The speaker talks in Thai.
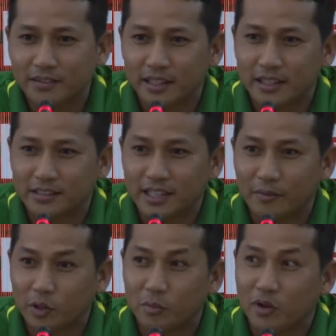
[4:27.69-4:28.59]
เตะสนา
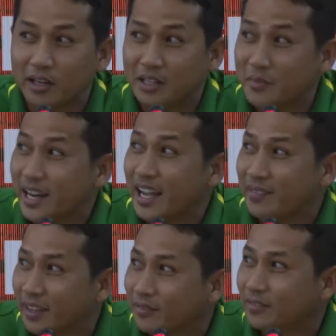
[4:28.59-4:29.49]
มทอบอลอะไรก็ไม่ได้
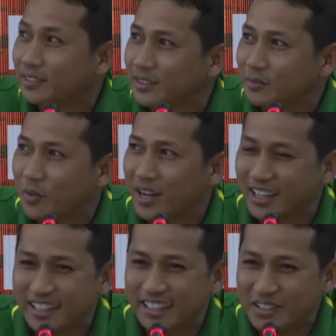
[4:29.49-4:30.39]
นะครับว่า
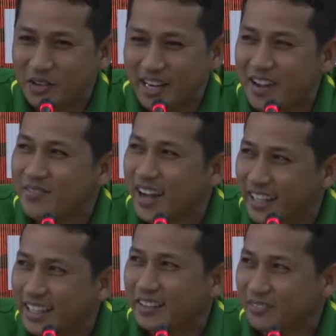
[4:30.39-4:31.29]
กดห้ามมาอย่างนี้ค